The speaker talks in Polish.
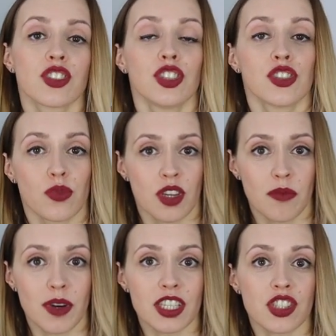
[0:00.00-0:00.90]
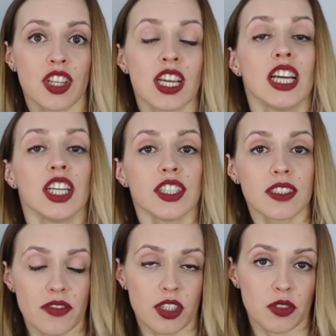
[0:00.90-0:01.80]
czyli cukier mleczny i
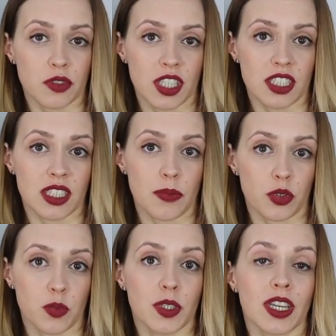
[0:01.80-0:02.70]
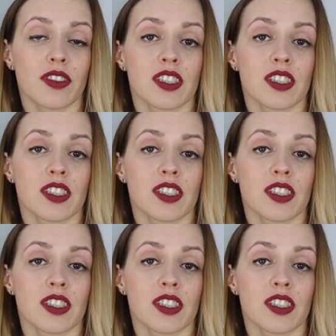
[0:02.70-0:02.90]
te węglowodany nam podbija,